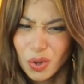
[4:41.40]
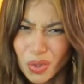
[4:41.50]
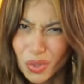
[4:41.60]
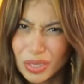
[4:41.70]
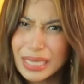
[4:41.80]

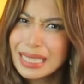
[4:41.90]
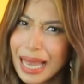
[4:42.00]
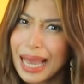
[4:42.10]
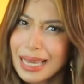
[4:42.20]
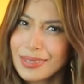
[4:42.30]
Huy,
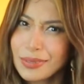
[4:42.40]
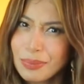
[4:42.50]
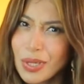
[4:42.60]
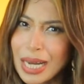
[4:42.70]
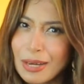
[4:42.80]
iaayon
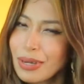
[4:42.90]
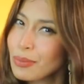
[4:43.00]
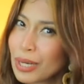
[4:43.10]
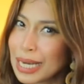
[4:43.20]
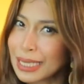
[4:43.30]
mo ha, huwag
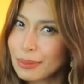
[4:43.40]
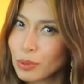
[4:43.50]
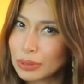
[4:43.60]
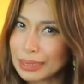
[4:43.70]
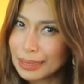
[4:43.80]
mong
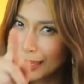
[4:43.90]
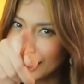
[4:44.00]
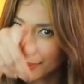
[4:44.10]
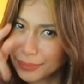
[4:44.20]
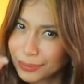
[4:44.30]
kakalimutan yan.